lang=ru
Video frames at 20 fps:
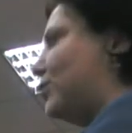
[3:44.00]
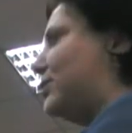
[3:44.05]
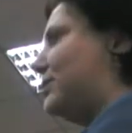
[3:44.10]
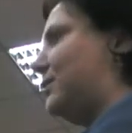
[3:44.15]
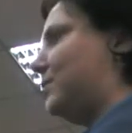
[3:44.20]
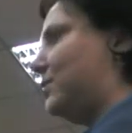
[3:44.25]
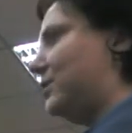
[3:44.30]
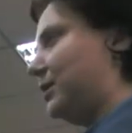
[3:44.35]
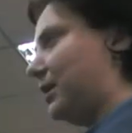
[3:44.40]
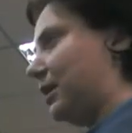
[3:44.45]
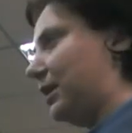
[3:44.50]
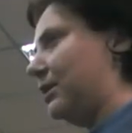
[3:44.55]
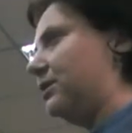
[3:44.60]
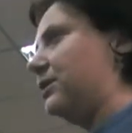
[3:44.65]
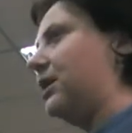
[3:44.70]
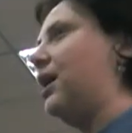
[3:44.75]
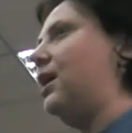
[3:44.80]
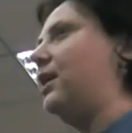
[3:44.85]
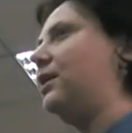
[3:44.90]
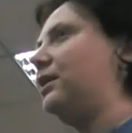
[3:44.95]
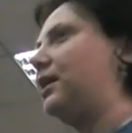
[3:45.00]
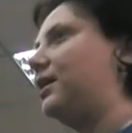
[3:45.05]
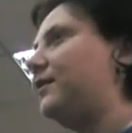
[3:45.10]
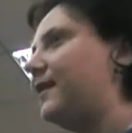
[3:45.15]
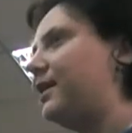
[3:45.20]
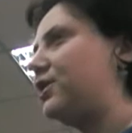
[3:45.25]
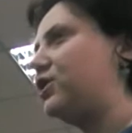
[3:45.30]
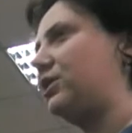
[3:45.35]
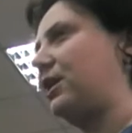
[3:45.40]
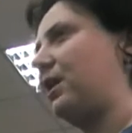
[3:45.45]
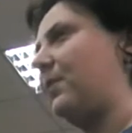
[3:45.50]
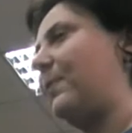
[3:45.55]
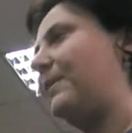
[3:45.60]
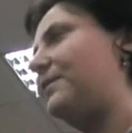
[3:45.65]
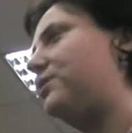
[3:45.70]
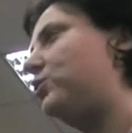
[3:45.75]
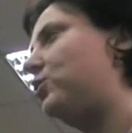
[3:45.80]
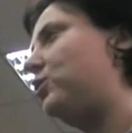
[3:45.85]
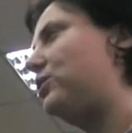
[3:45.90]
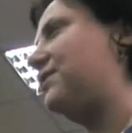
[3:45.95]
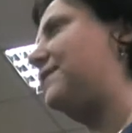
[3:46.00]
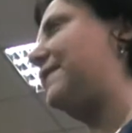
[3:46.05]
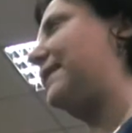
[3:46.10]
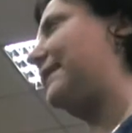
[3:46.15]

с ним делать. Норвежское посольство